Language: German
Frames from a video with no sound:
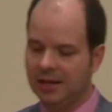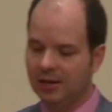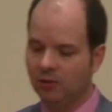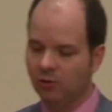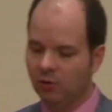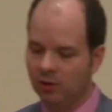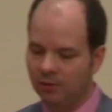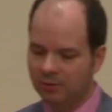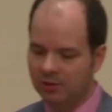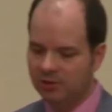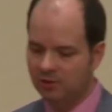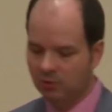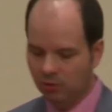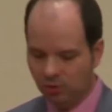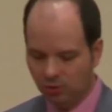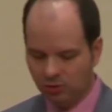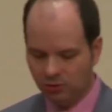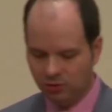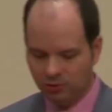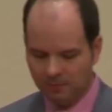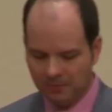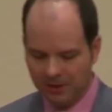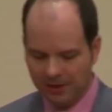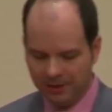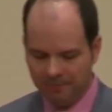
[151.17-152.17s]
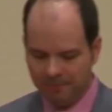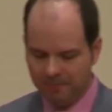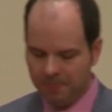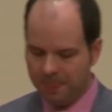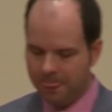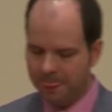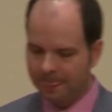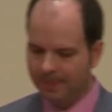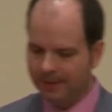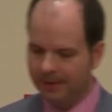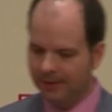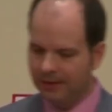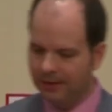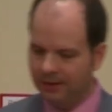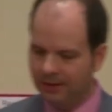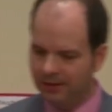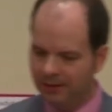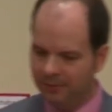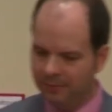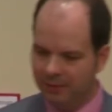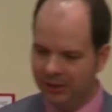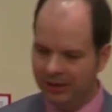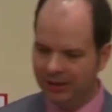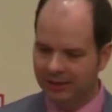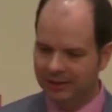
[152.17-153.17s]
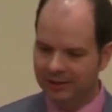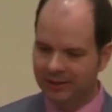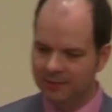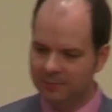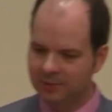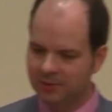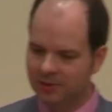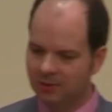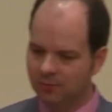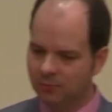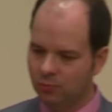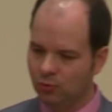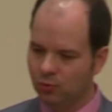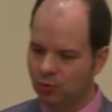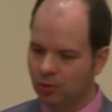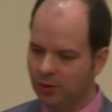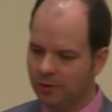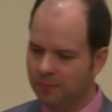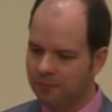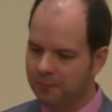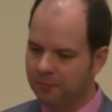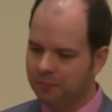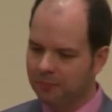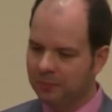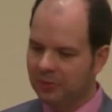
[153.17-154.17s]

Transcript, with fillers: Nun aber zurück zu meinem, meiner Knipsgebühr.